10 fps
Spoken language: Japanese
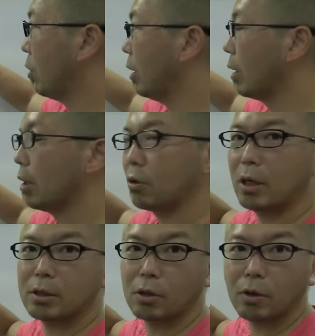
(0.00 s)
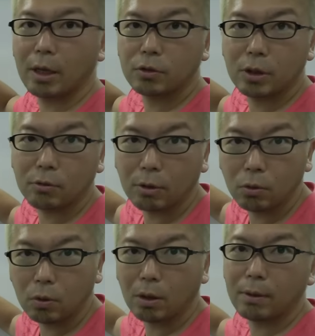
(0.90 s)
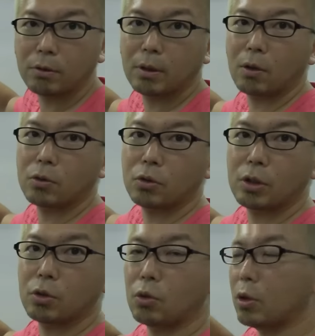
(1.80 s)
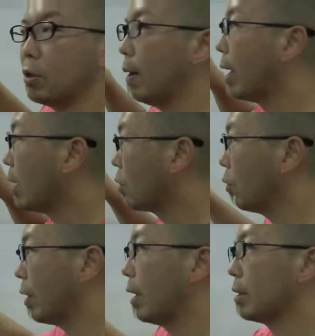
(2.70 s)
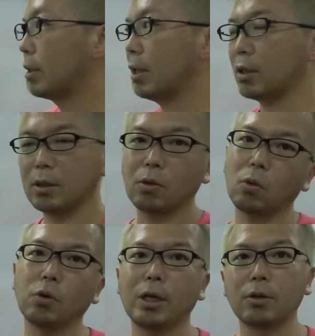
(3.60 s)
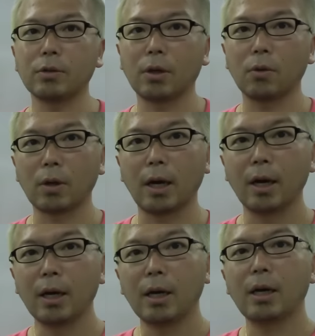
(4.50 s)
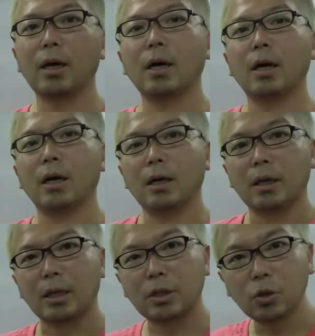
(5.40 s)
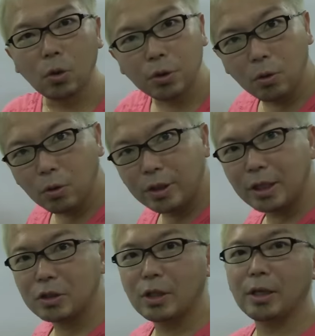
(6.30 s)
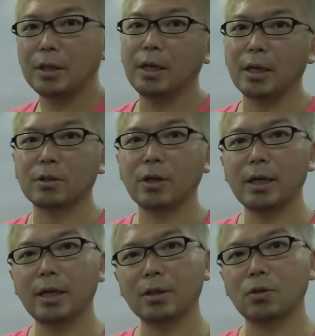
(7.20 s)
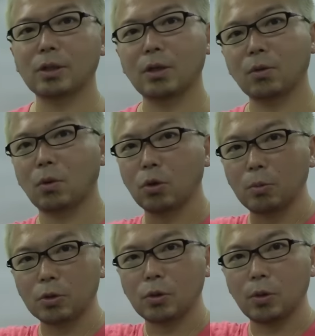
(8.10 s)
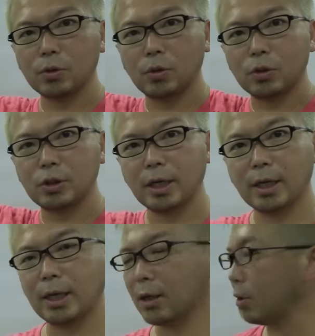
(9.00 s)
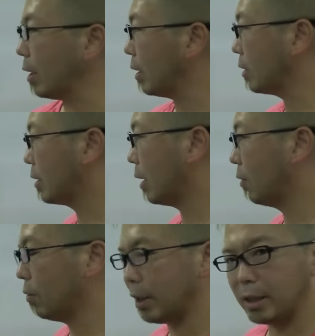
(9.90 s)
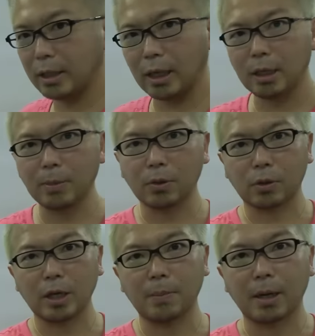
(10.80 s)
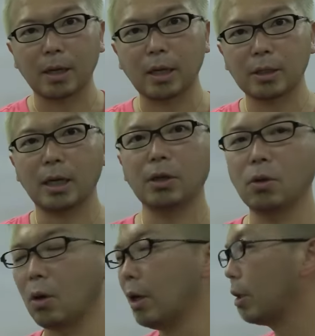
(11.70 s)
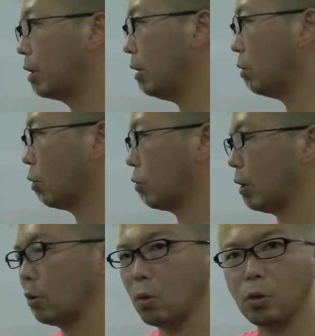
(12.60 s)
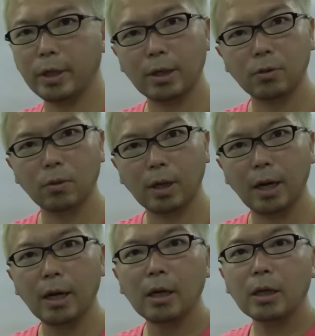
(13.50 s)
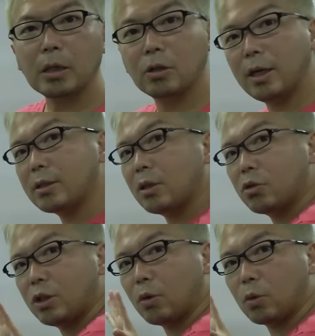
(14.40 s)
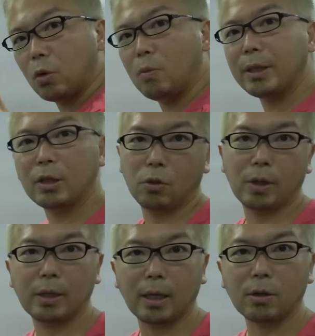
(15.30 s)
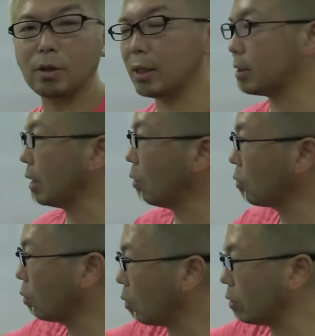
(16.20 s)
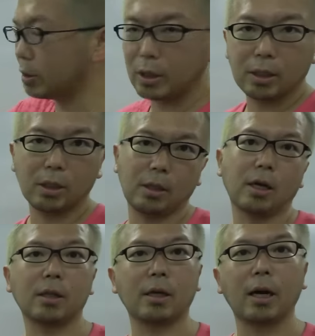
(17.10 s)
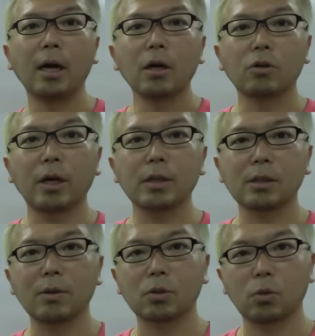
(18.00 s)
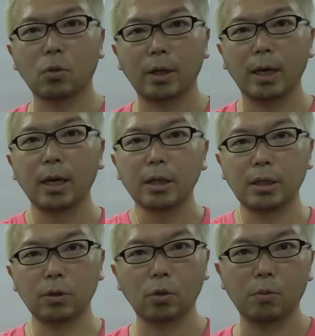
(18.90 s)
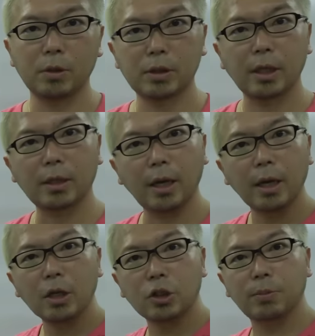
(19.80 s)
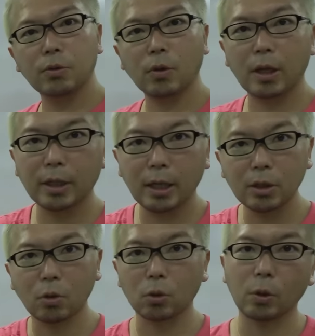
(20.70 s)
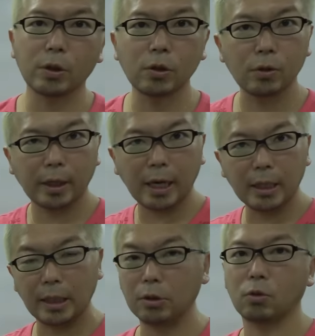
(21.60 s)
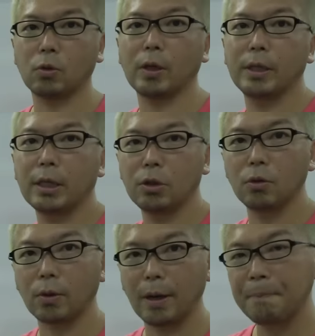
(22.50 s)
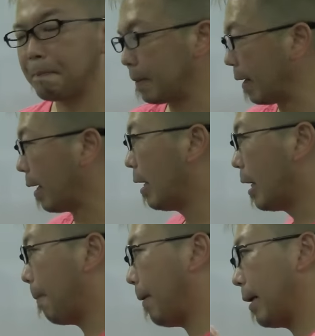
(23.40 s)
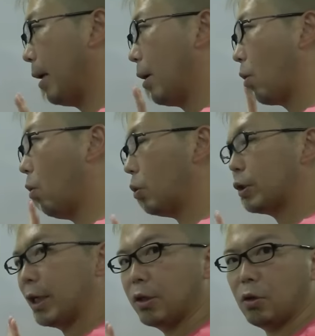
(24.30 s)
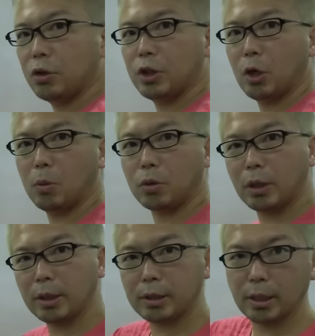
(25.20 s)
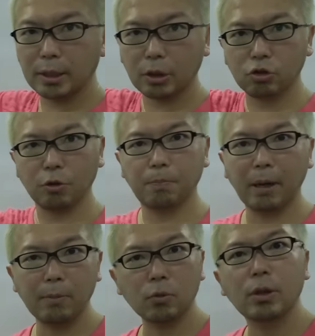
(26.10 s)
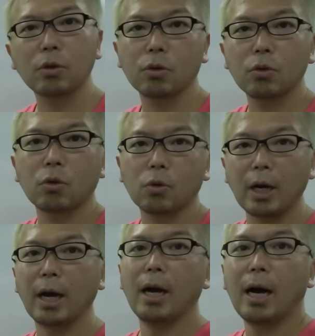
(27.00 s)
時にクライアントさんのライフチャートはどう変わるんだろうそしてその時にはどんな生活がここにあるんだろうか非常に大きな視点でクライアントさんのことも想像しながらクライアントさんの何か今のテーマ課題のヒントってどこにあるのかクライアントさんの視野をどこまで広げたらクライアントさんをどこに連れてってあげたらクライアントさんはそこからヒントを見つけて自分の課題にこう取り組んで変えていくことができるのかでやっぱりコーチが広い視野を持っていて選択肢をいっぱい持ってるということが